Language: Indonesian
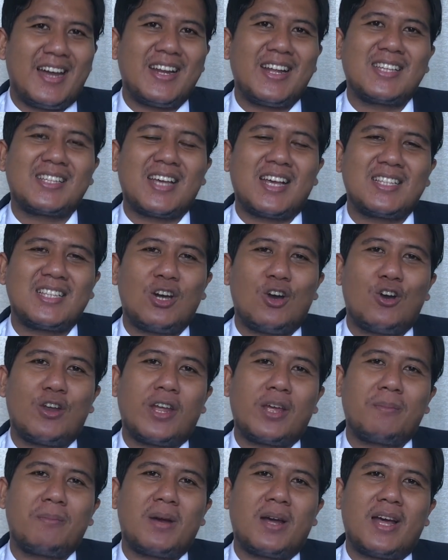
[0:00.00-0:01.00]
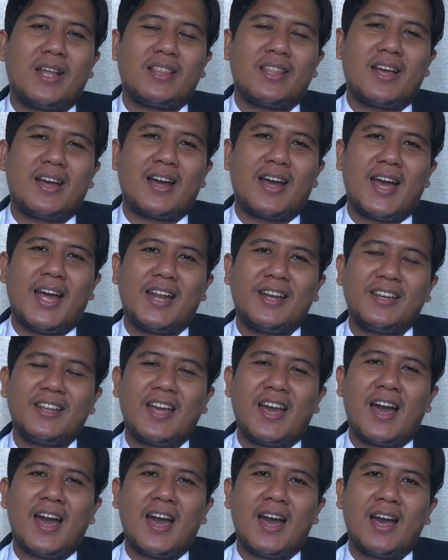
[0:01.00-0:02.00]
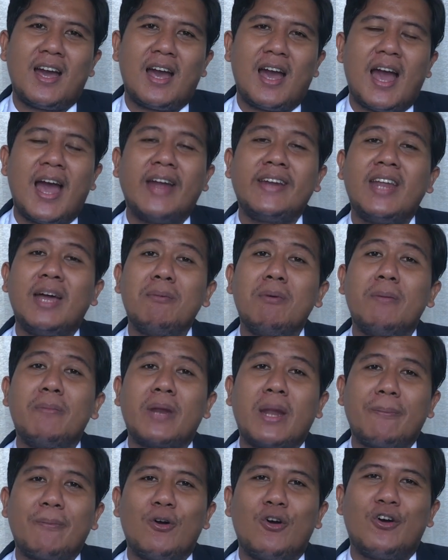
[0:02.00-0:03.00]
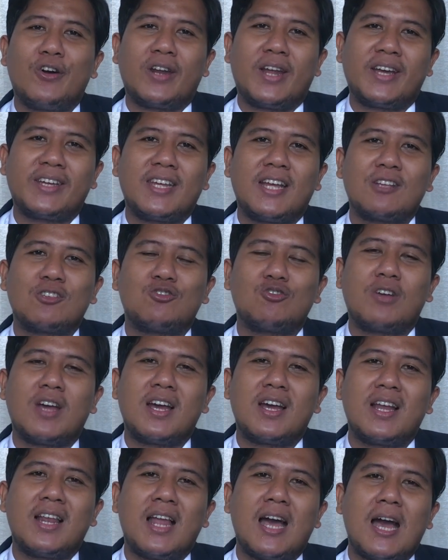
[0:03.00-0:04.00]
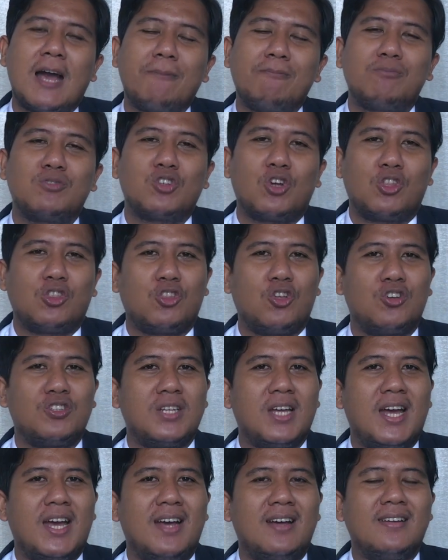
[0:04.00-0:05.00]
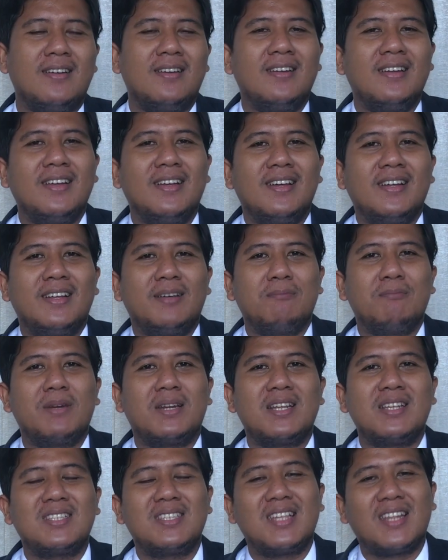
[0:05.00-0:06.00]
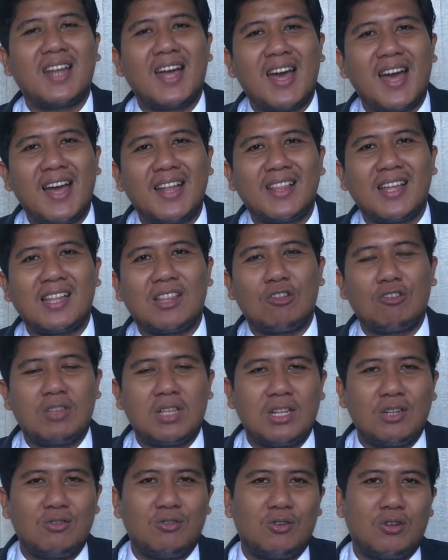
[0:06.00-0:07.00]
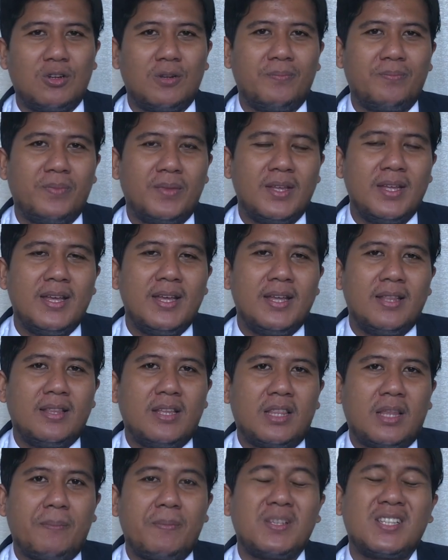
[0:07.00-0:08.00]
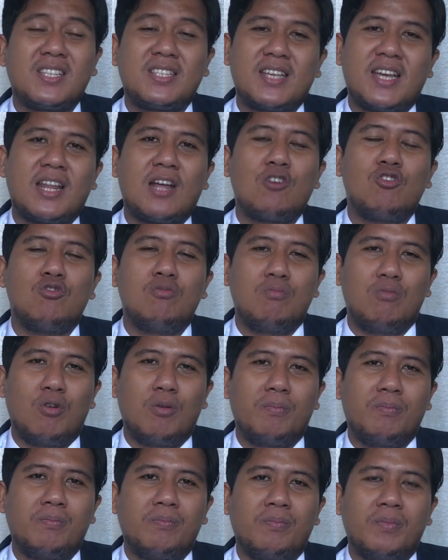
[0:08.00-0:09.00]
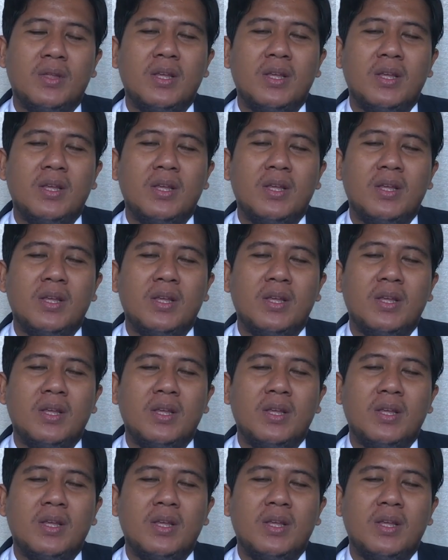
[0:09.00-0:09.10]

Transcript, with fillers: ada saja orang yang mengatakan ya ada beberapa orang yang suka gelap, contohnya beristirahat atau tidur. Tapi secara umum